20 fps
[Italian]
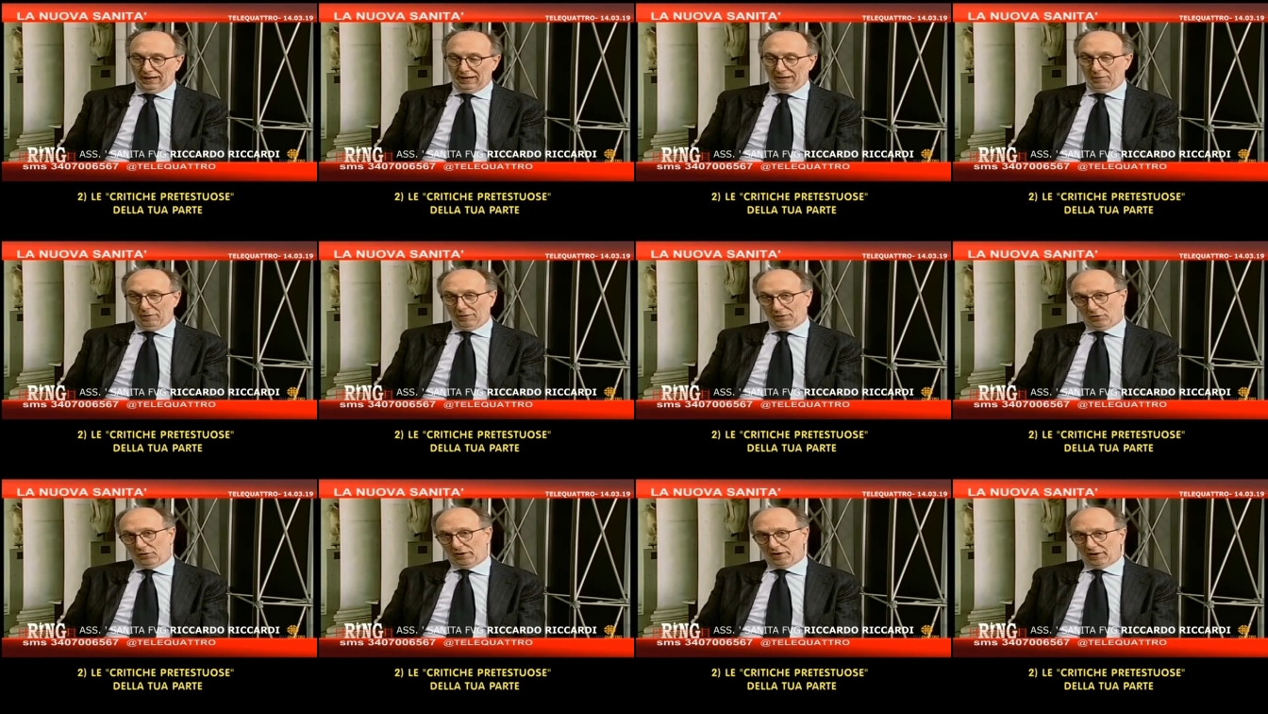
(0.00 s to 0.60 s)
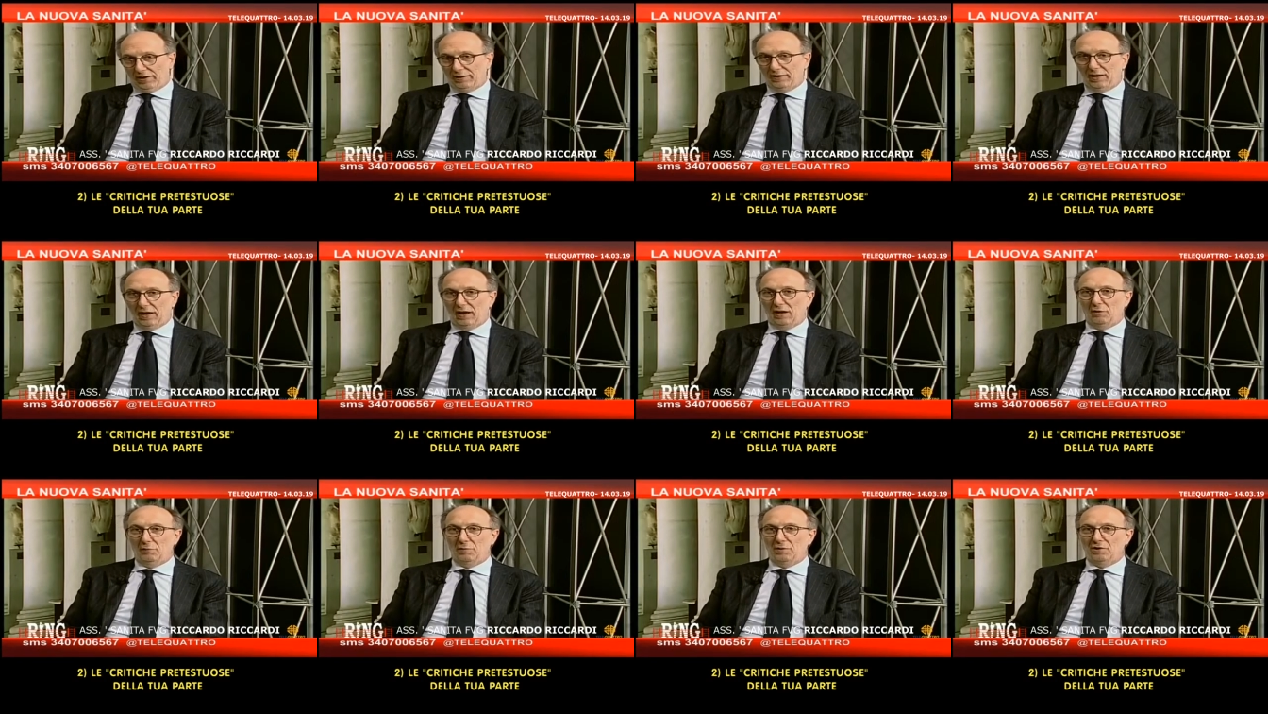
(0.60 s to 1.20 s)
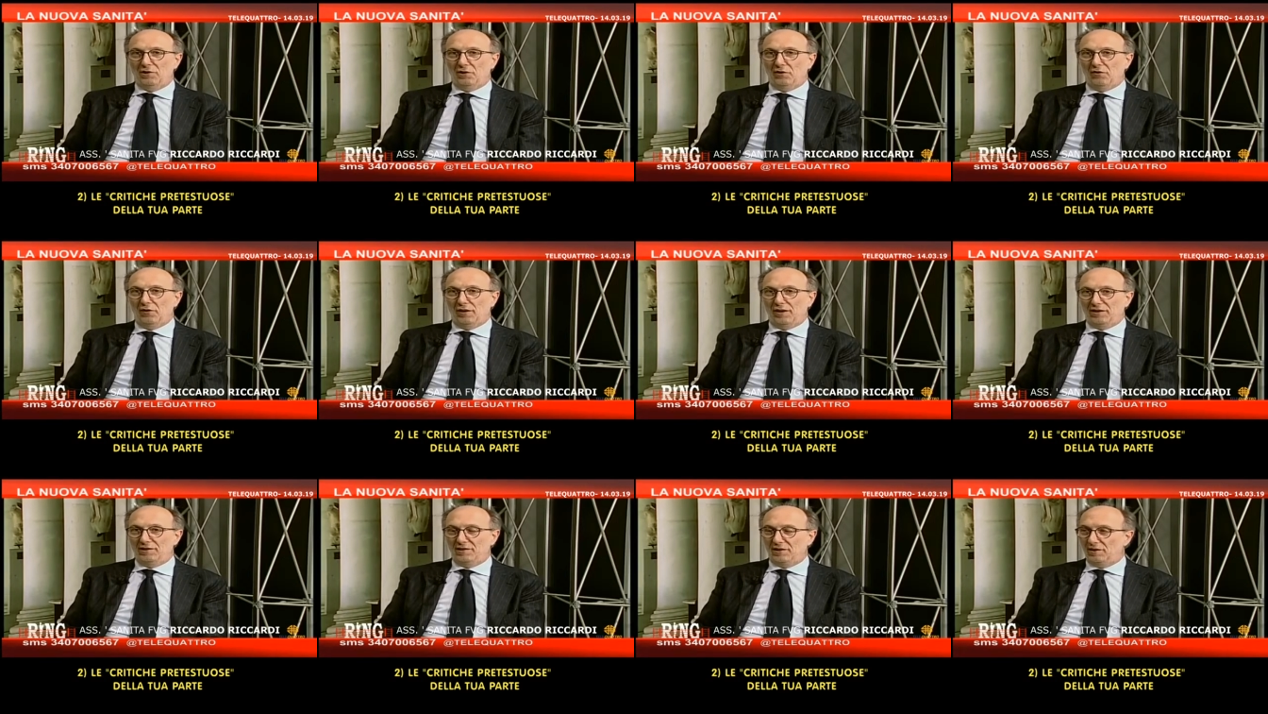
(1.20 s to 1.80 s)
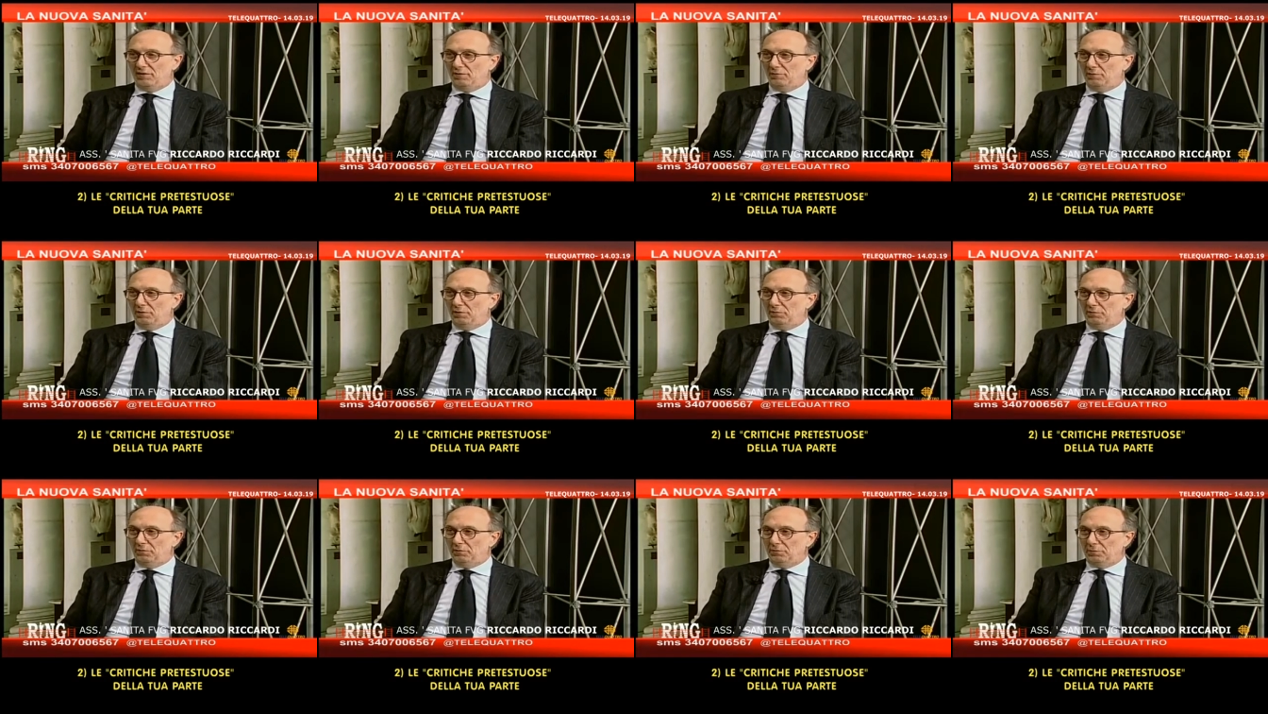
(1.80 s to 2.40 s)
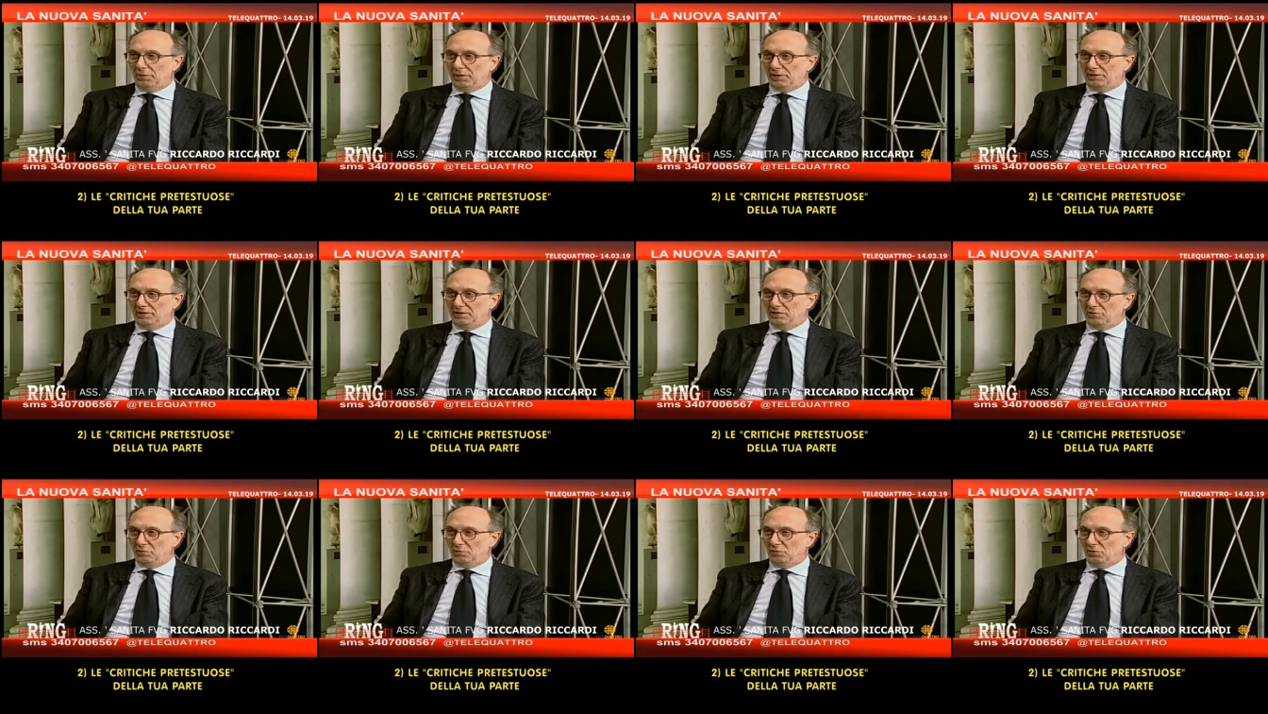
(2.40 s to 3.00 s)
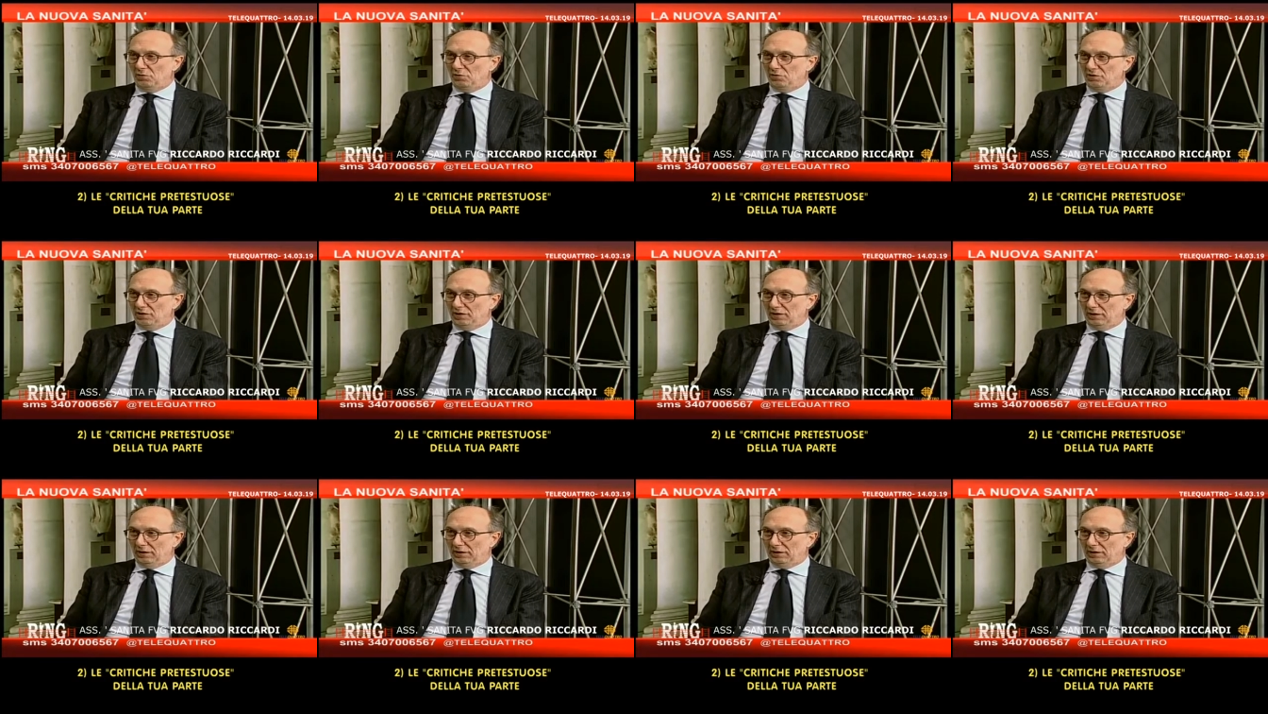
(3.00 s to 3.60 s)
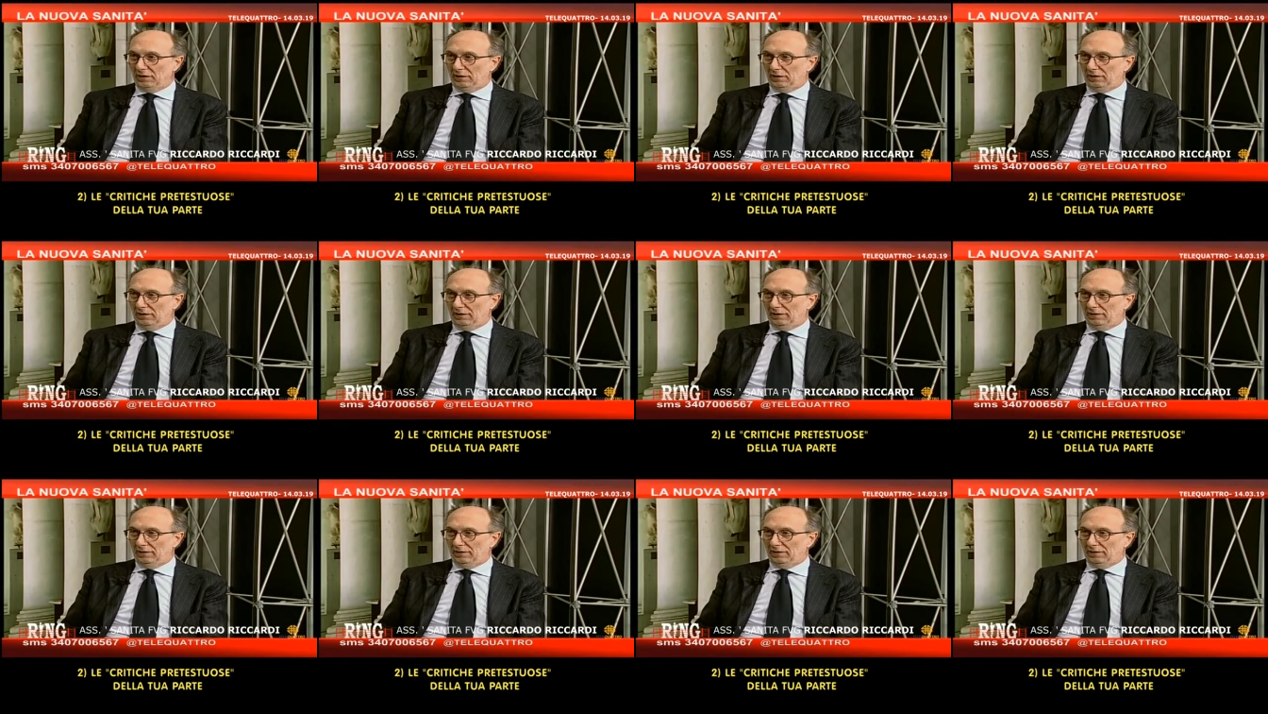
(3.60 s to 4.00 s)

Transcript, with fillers: Quando le critiche cominciano a essere un po' più pretestuose